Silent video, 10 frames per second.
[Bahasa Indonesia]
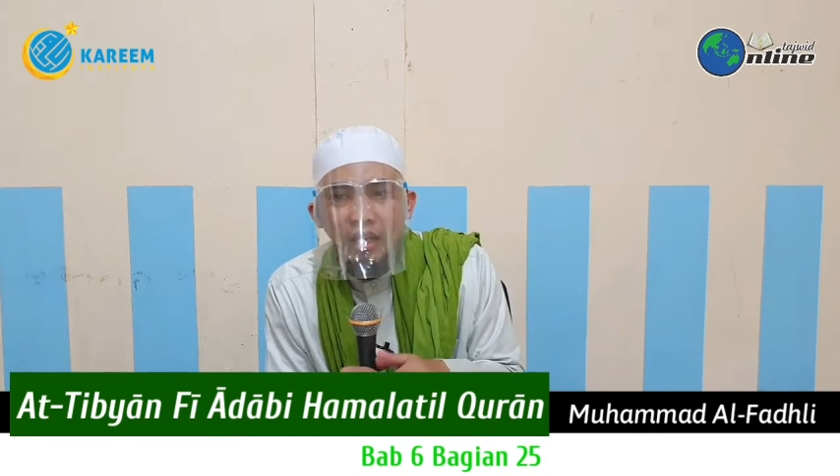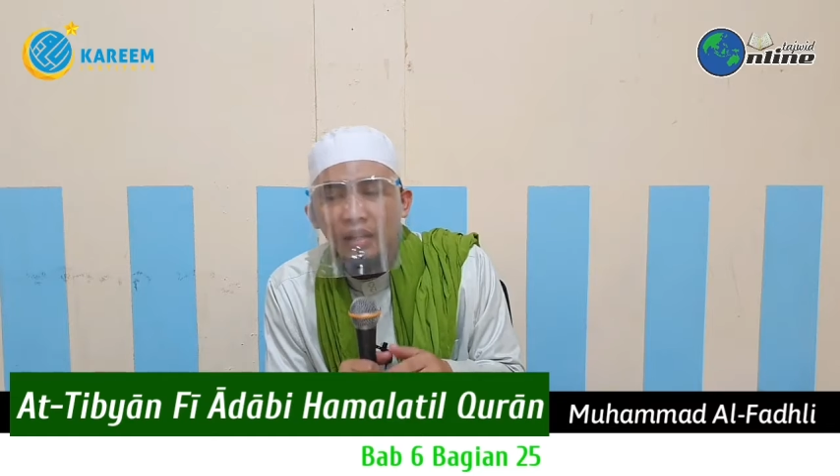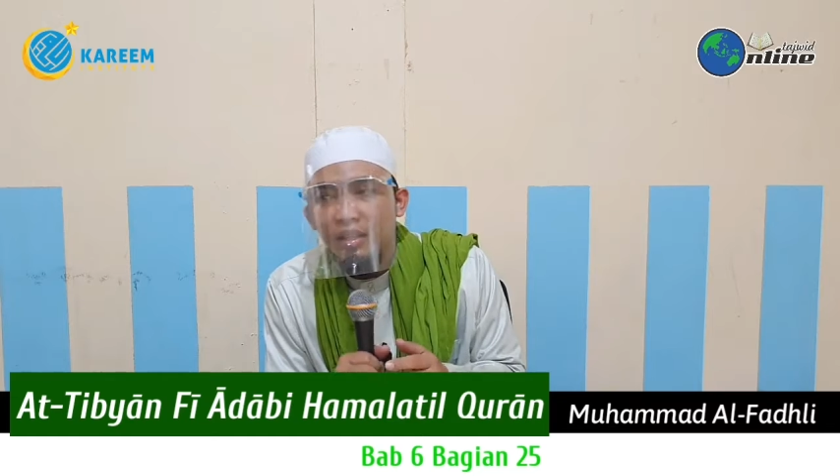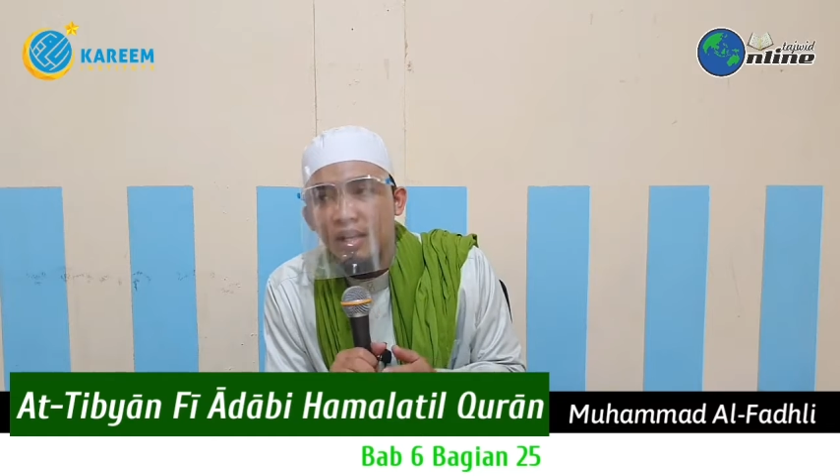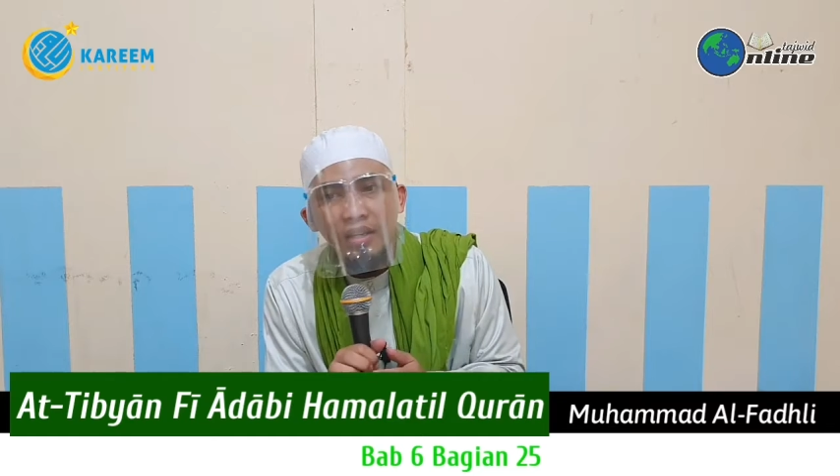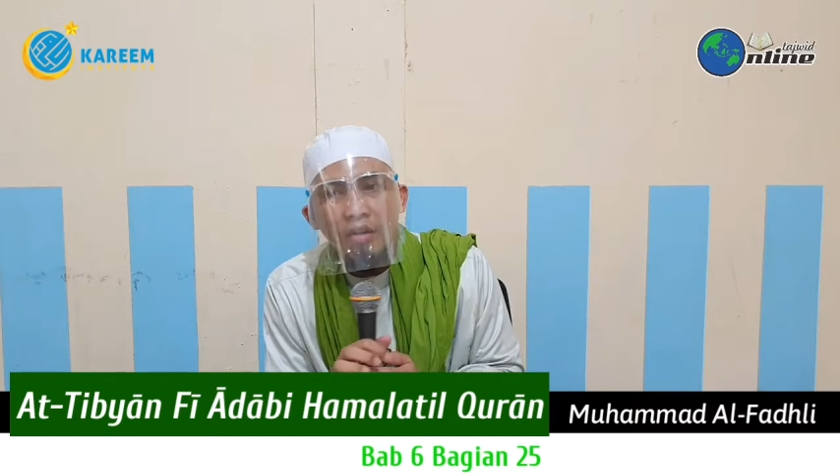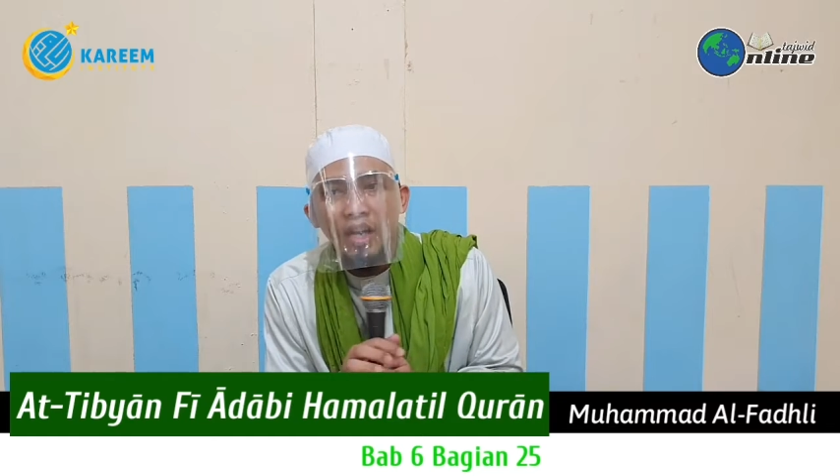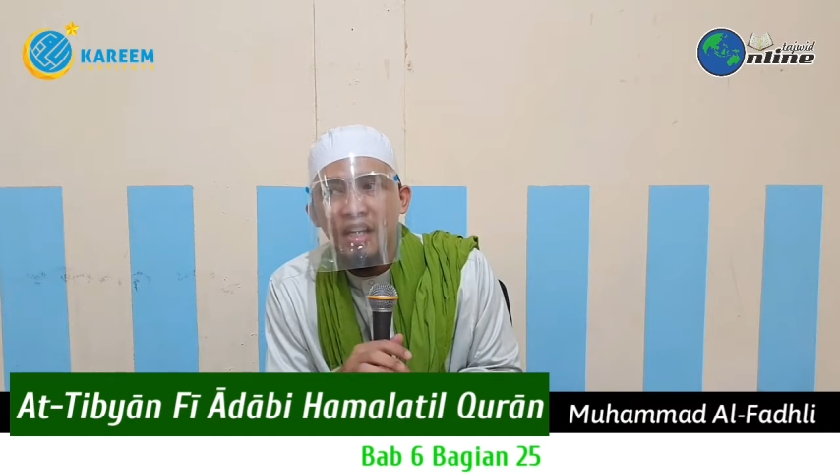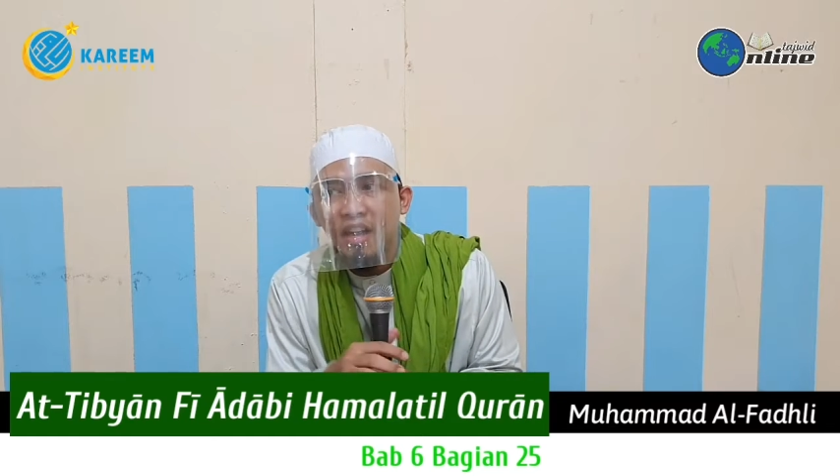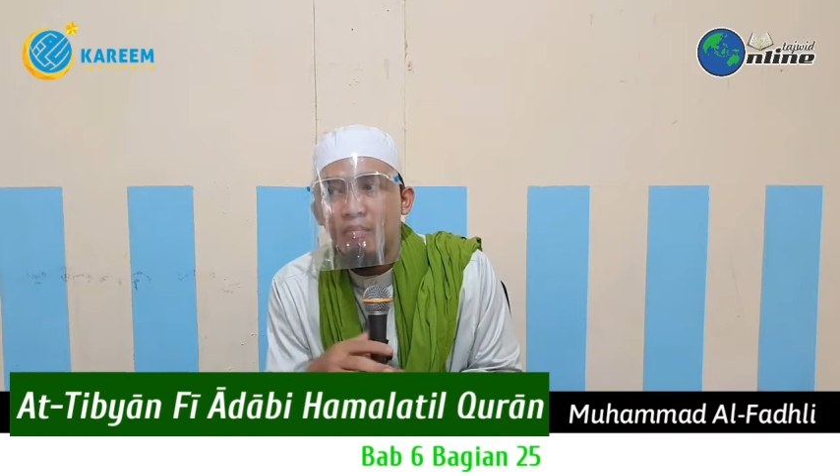Intinya dia
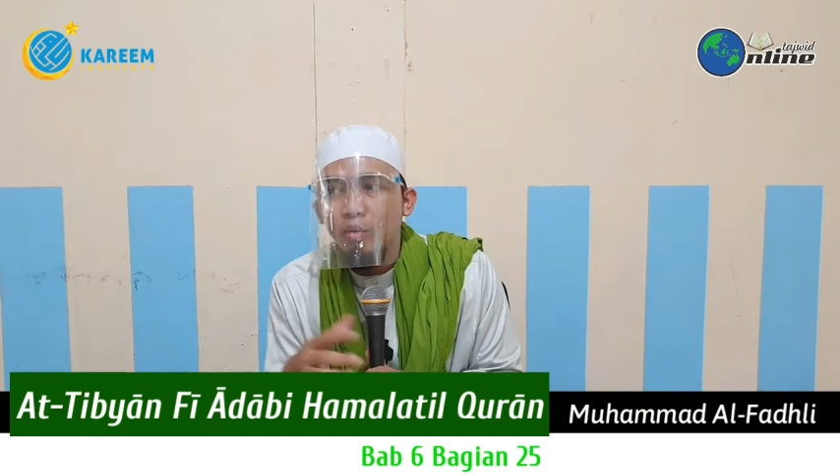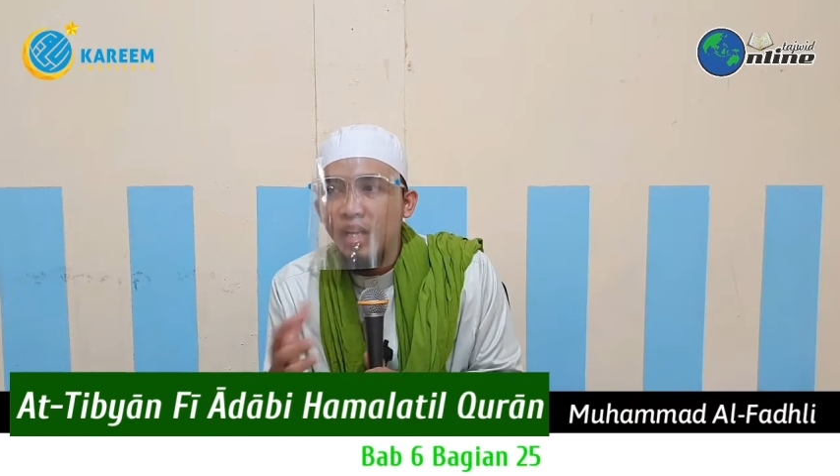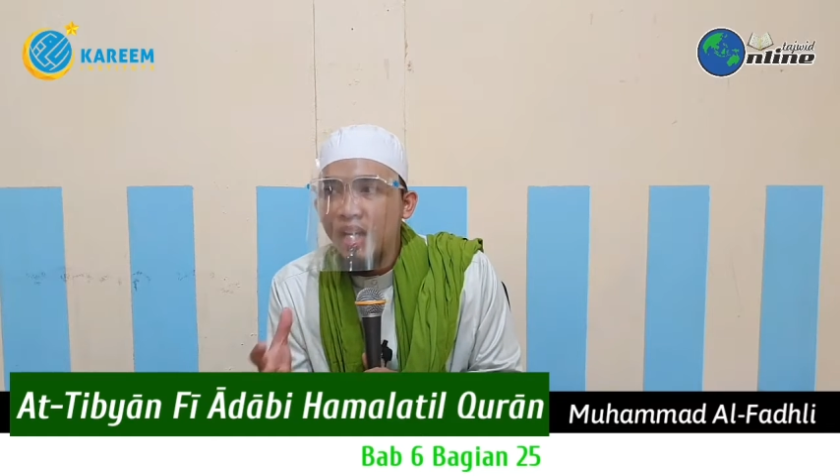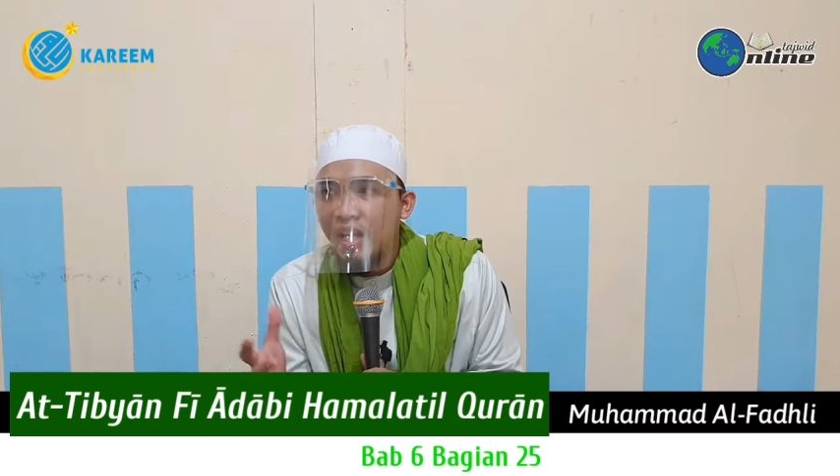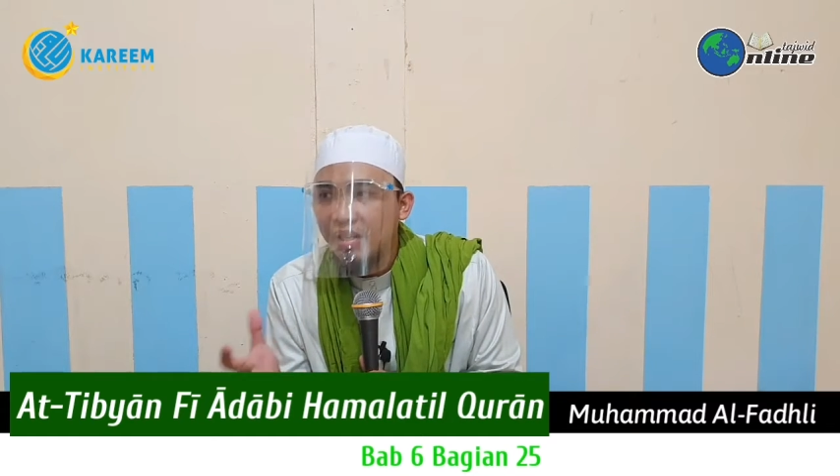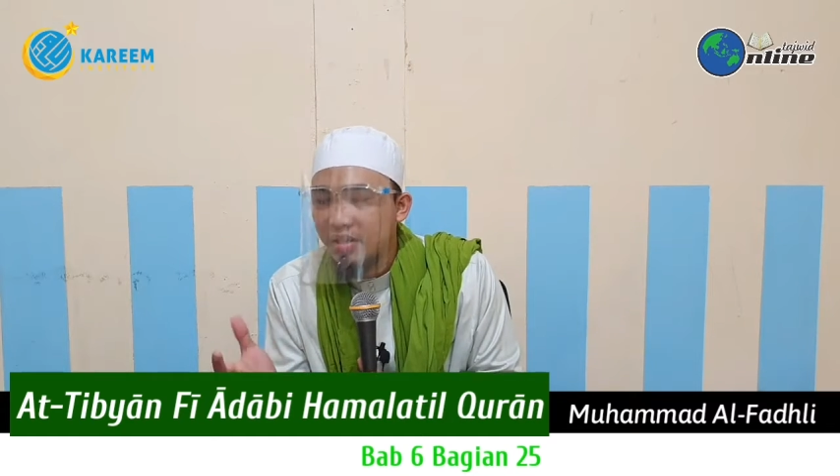orang yang mulia dari